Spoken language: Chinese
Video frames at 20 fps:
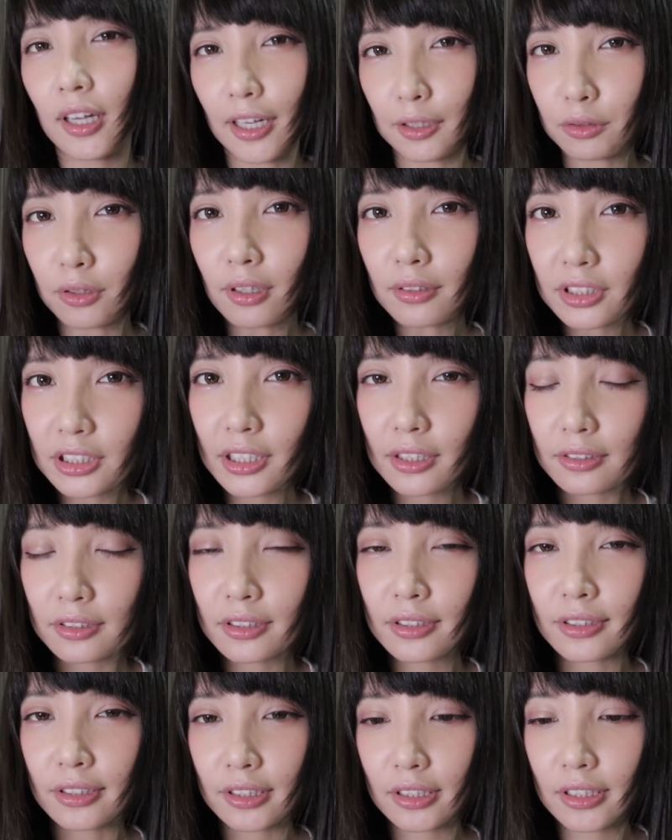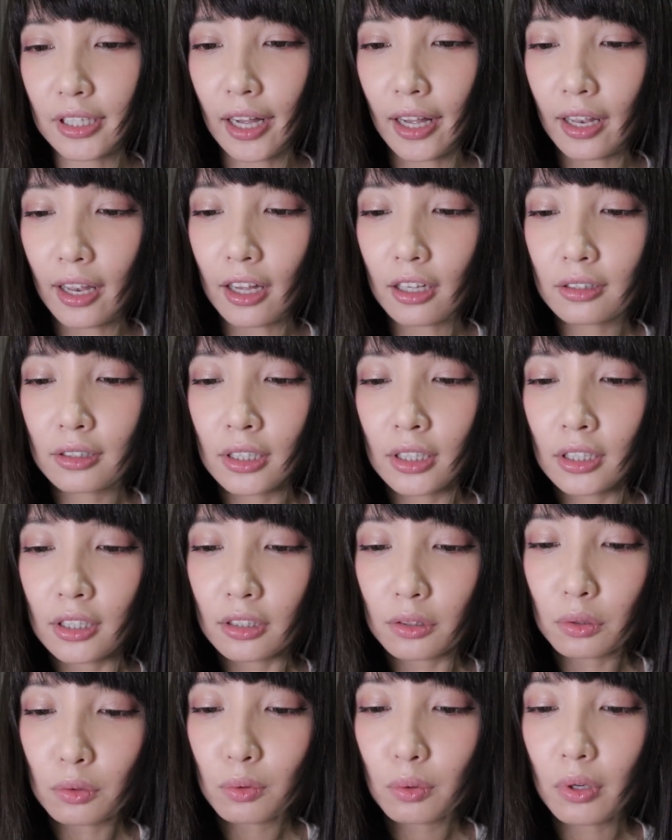还需要测试一下啦，
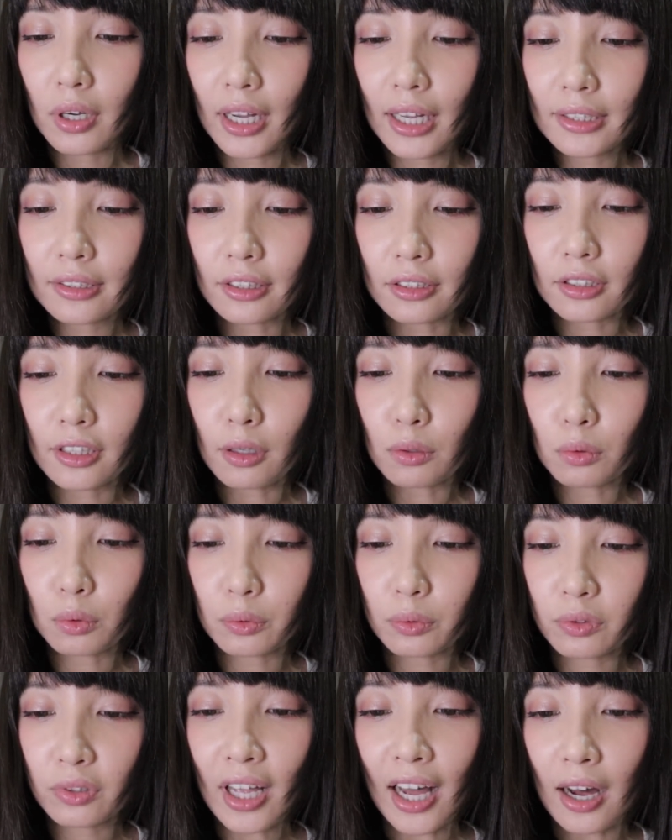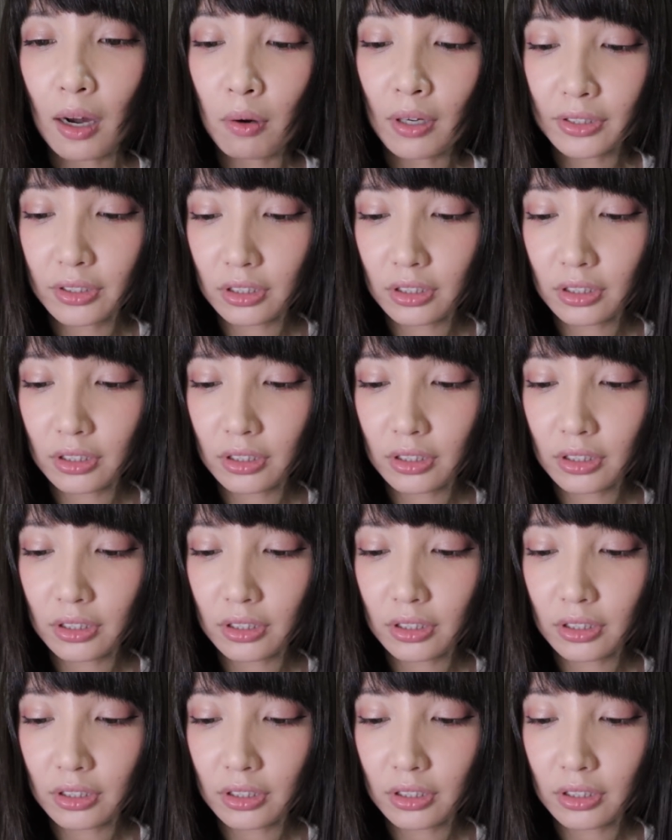因为如果它的掉落率大的话，